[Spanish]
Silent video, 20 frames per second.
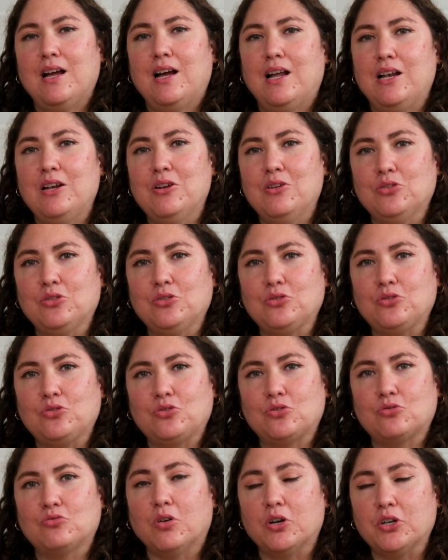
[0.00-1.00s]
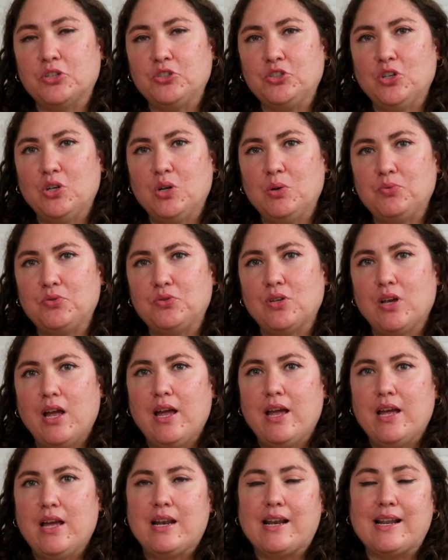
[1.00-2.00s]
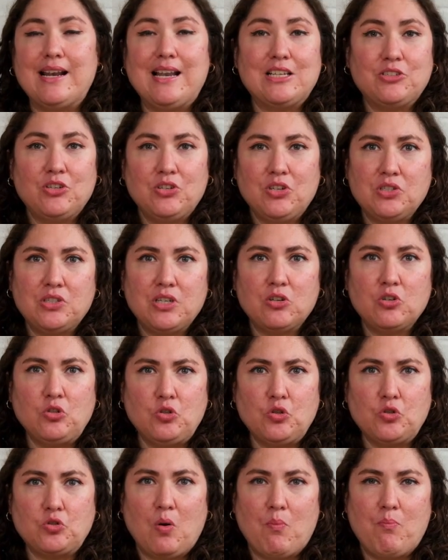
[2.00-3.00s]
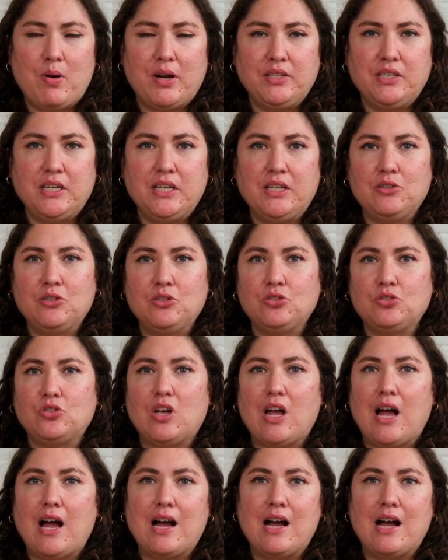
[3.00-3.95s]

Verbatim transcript: a los workshops, relaciónense con sus compañeros,